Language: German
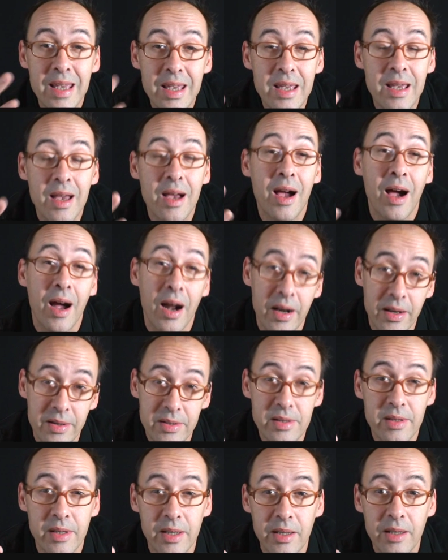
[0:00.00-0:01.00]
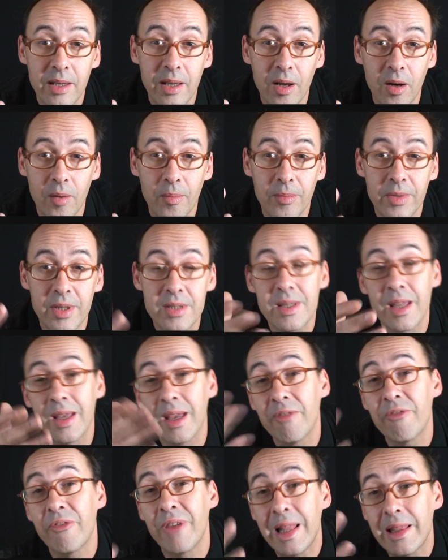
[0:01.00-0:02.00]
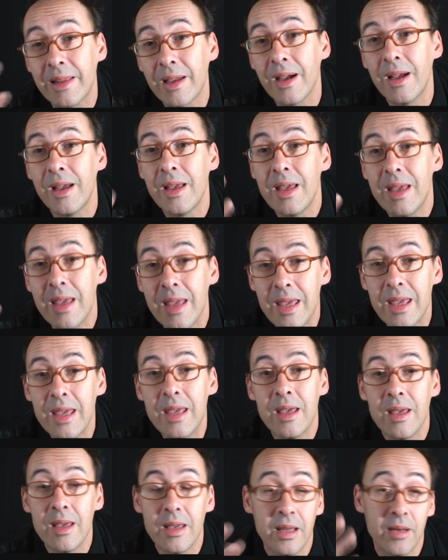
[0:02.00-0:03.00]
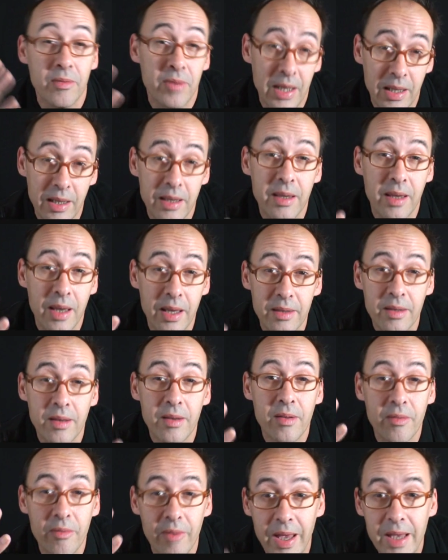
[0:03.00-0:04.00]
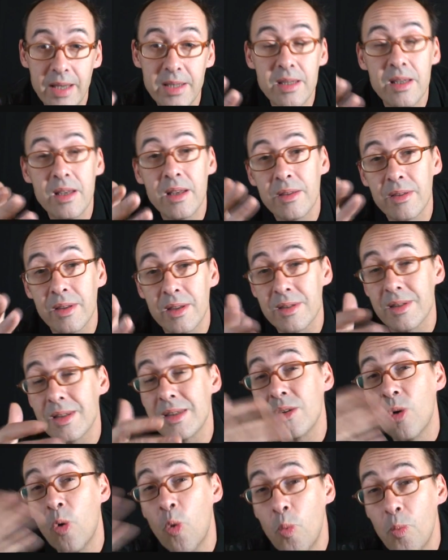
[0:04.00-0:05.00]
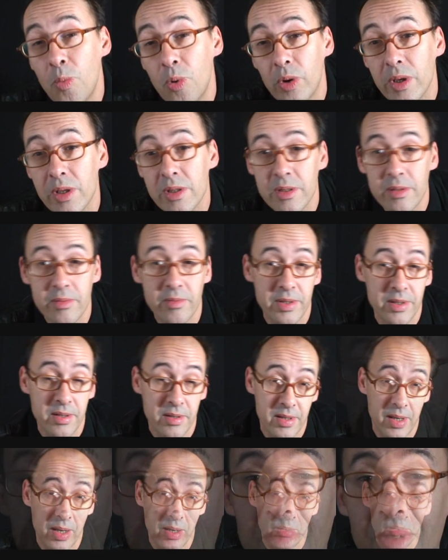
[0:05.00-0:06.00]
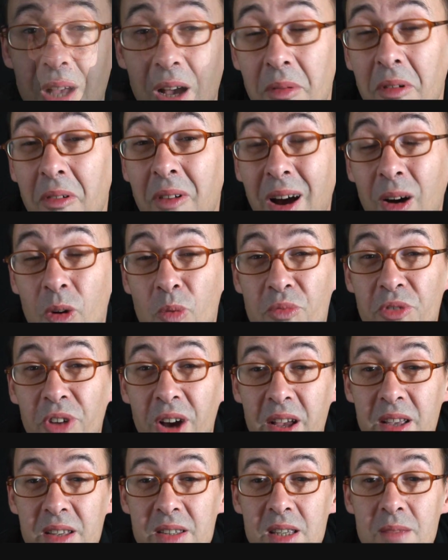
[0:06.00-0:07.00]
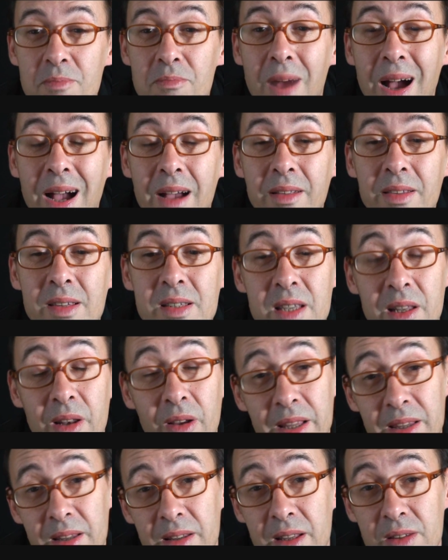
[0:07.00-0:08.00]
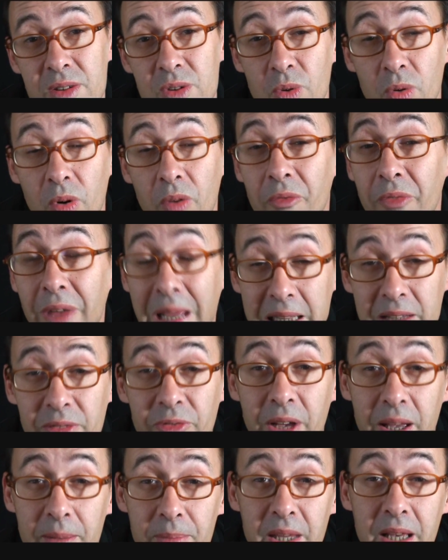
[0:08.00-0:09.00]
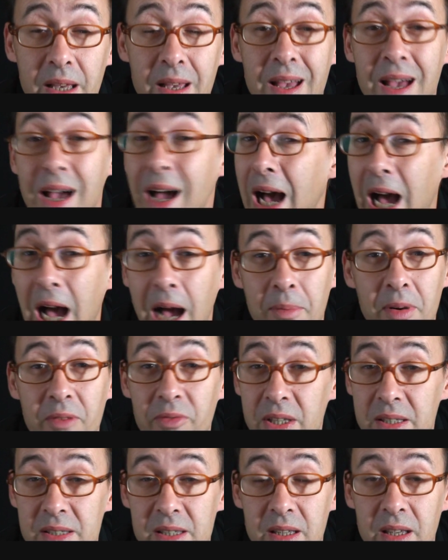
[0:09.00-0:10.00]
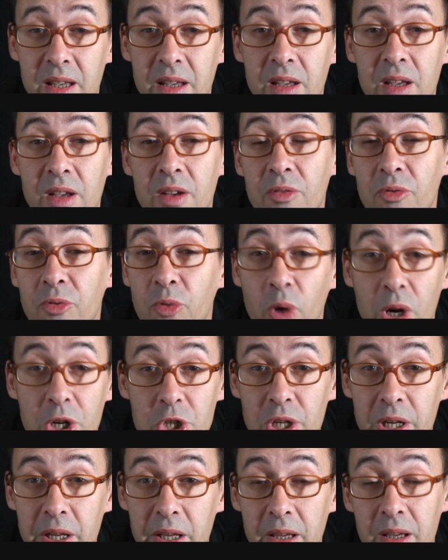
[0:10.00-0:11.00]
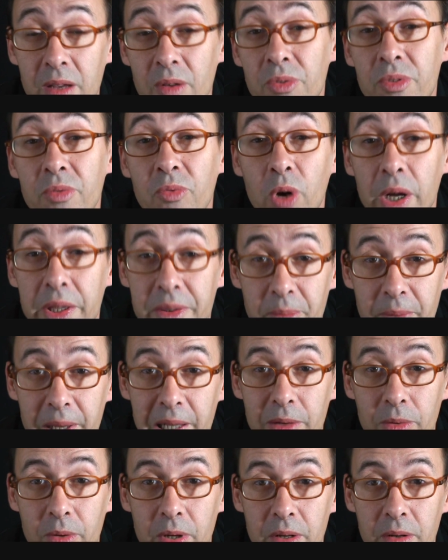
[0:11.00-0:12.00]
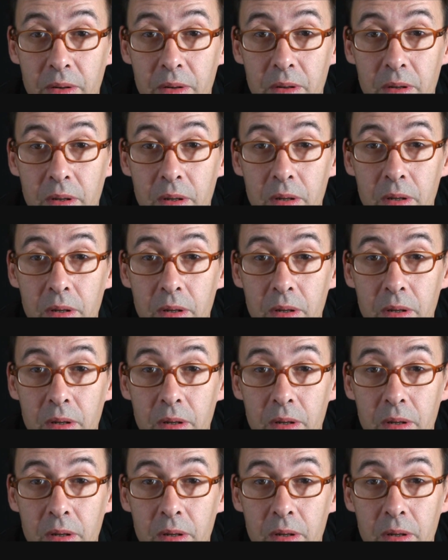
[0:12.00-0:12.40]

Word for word: eh alles nicht glauben, dass der Herr Felderer eh in Wirklichkeit weiß, dass das Humbug ist, was er sagt. Aber warum, frage ich Sie, machen diese Leute dann so weltfremde, aberwitzige Vorschläge und Wortmeldungen?